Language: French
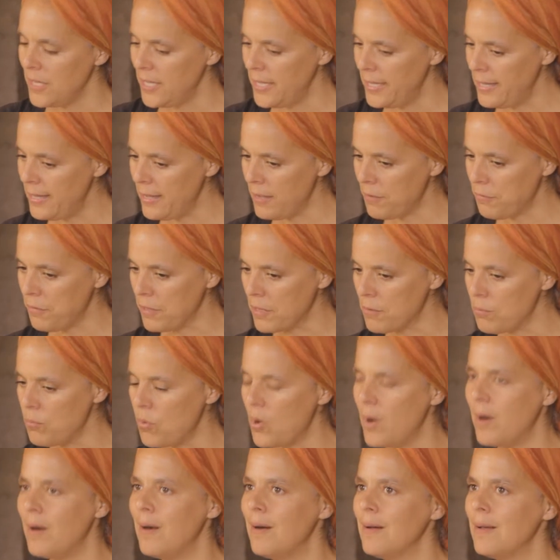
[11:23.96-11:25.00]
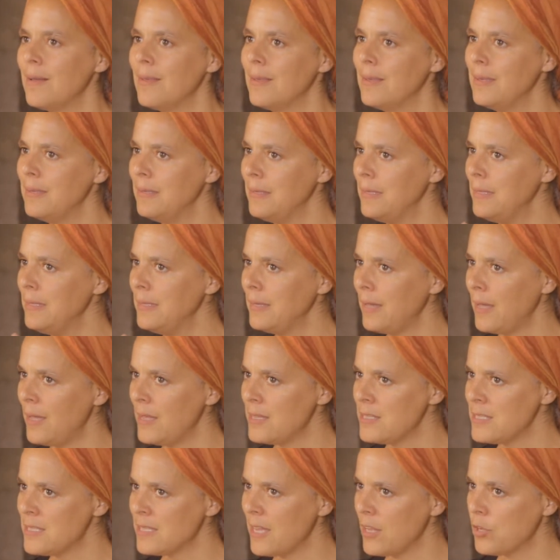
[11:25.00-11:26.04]
il est avec moi, il
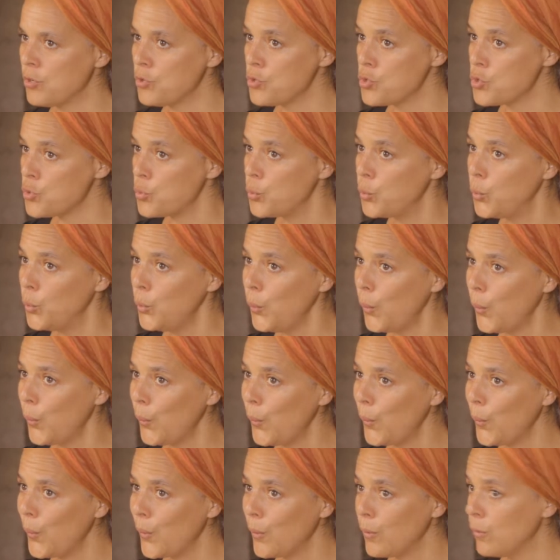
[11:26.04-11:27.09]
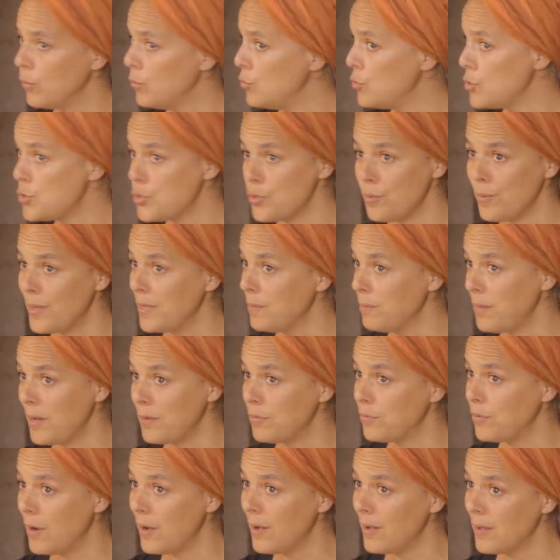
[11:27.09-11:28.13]
reste quelques jours, une semaine
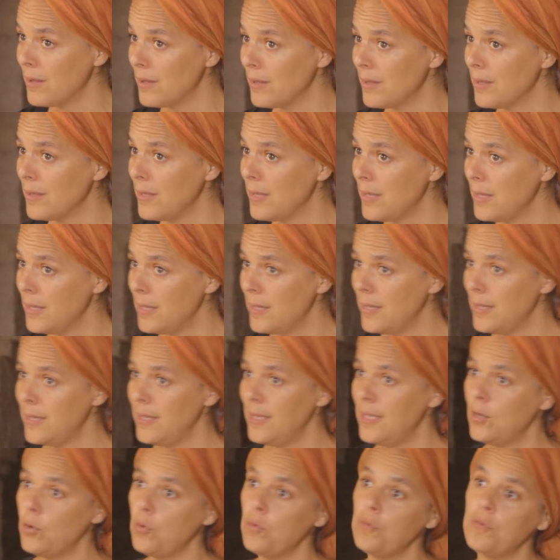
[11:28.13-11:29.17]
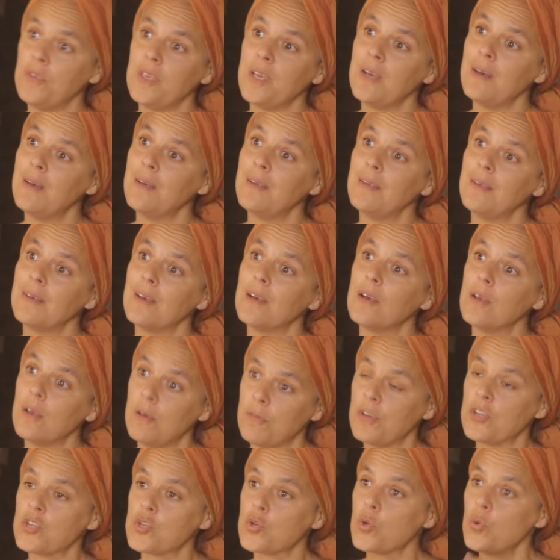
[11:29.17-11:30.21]
parfois, il revient,
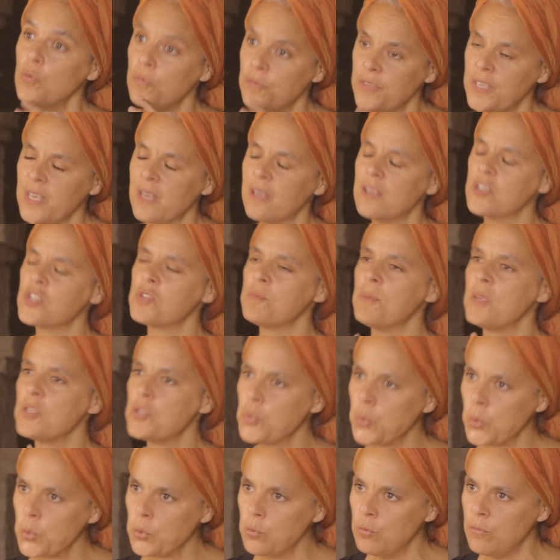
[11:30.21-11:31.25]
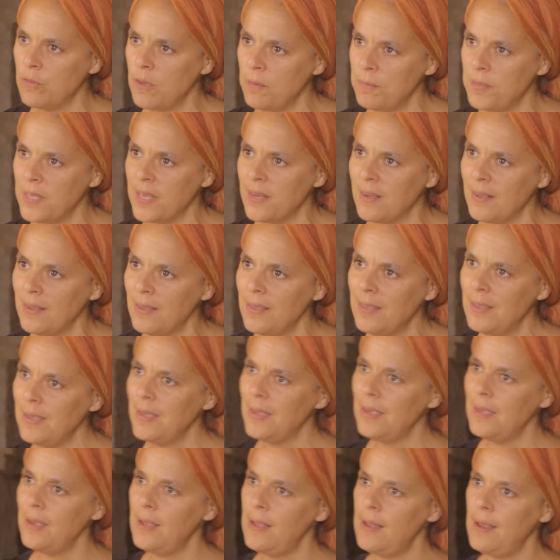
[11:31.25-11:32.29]
enfin je reviens, je m'assure que tout va bien,
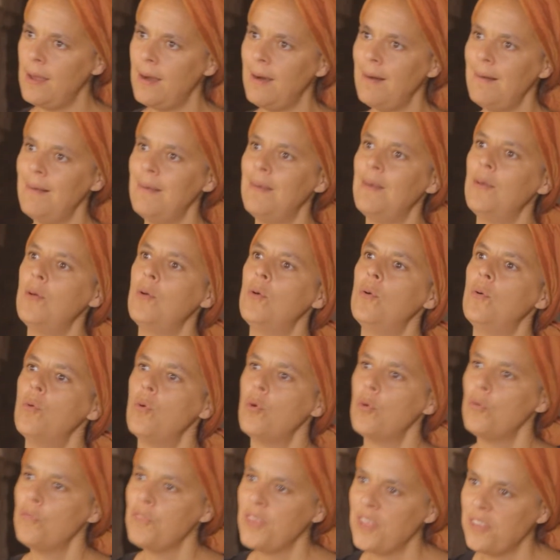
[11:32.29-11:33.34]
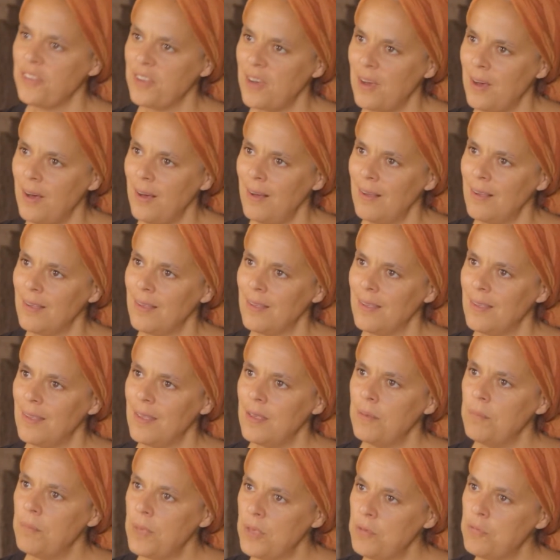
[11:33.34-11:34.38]
et là, on reviendra,
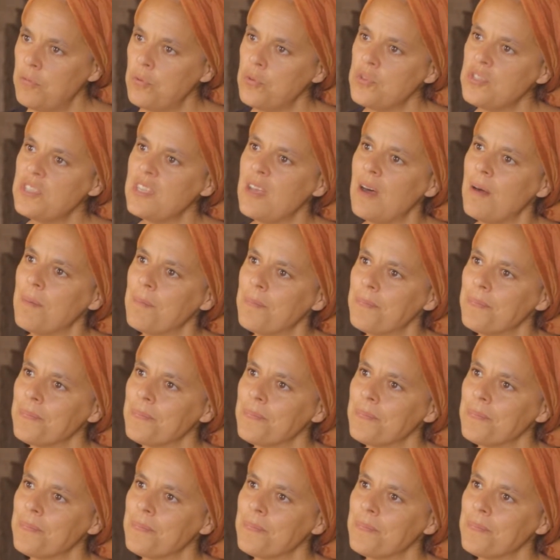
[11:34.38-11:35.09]
mais il faut ça.